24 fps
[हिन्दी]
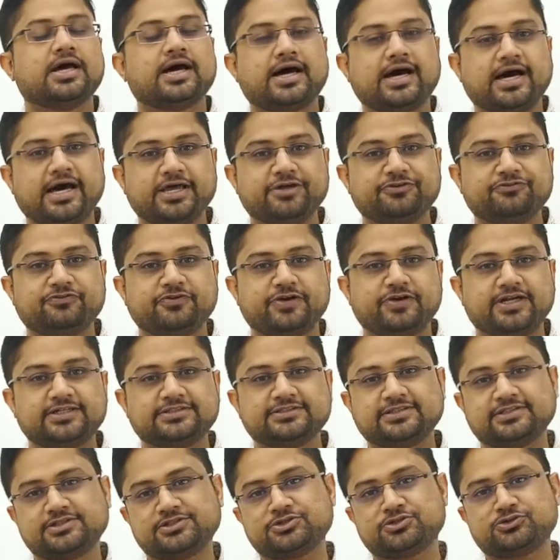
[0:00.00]
हाय फ्रेंड्स
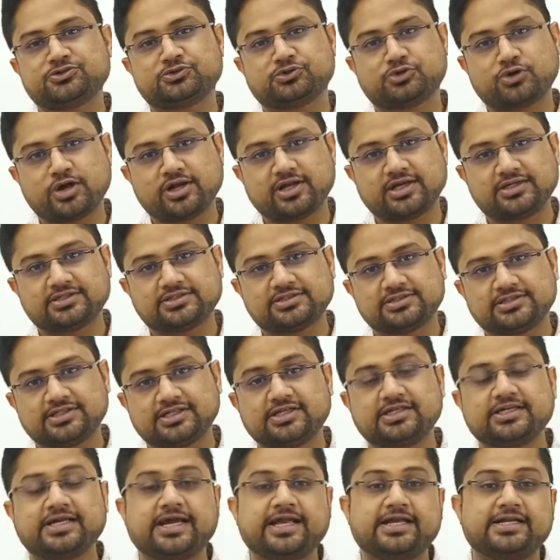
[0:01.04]
दिस इज़ रौनक
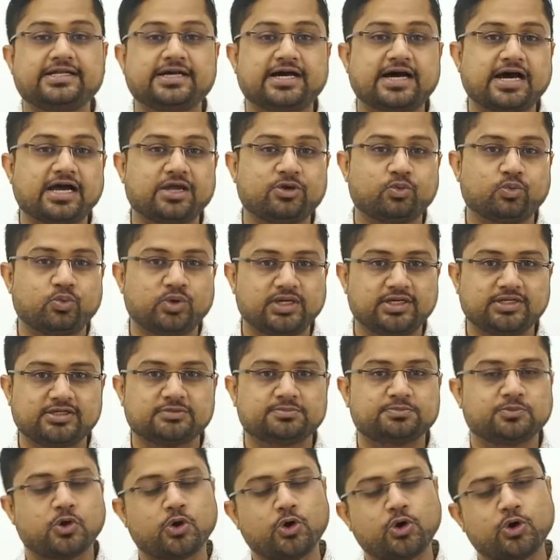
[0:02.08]
सर एंड आई
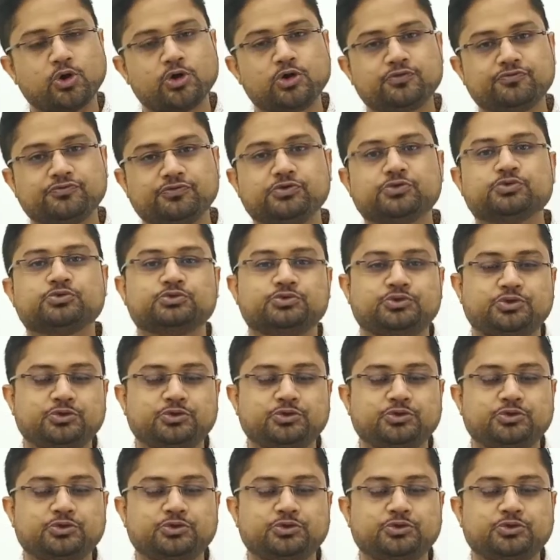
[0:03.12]
वेलकम ऑल ऑफ यू